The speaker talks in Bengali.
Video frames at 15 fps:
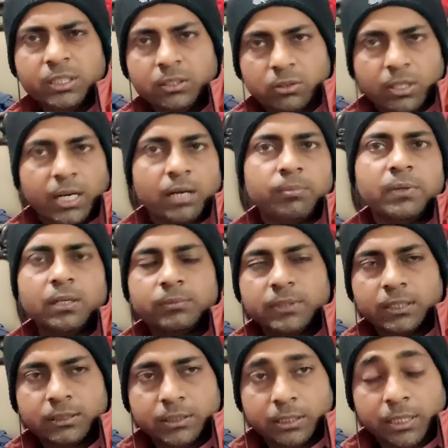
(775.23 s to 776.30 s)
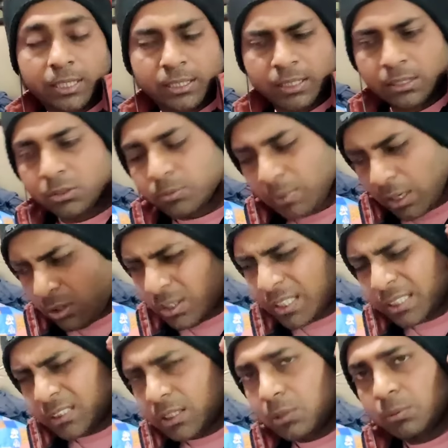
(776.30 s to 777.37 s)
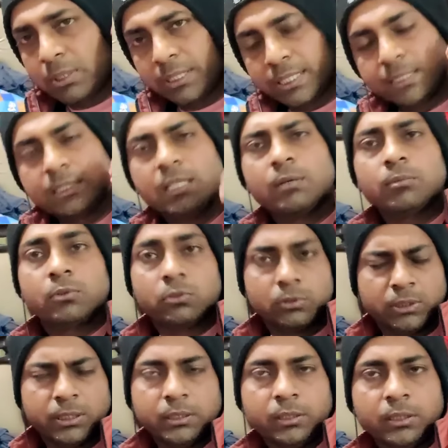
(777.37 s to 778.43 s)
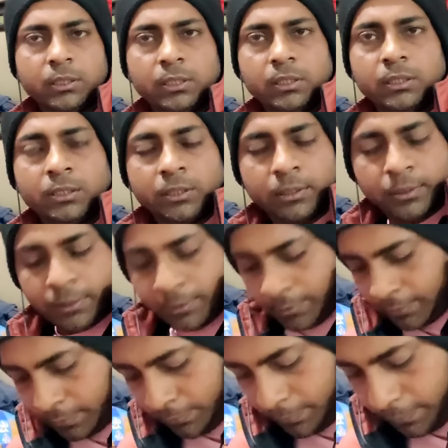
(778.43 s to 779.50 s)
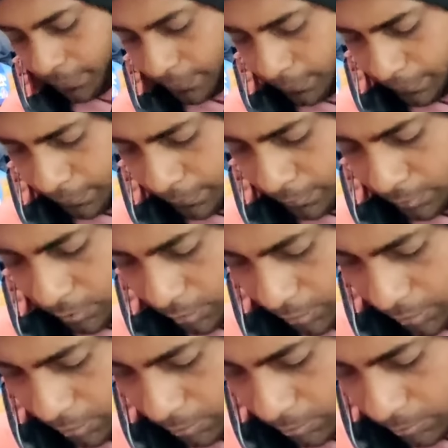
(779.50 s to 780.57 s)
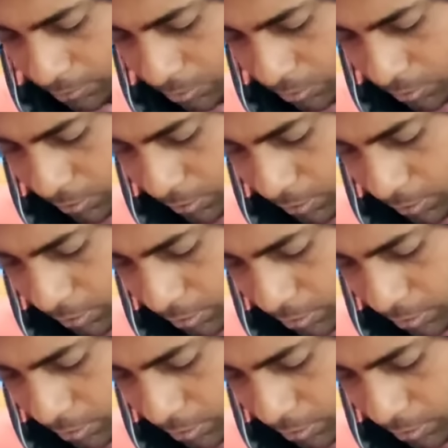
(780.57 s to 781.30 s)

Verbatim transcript: ধরে একটু খারাপ খারাপ যাচ্ছে কালকে একটু ভালো লেগেছিল বলে গেছিলাম ঘুরতে হ্যাঁ চলছে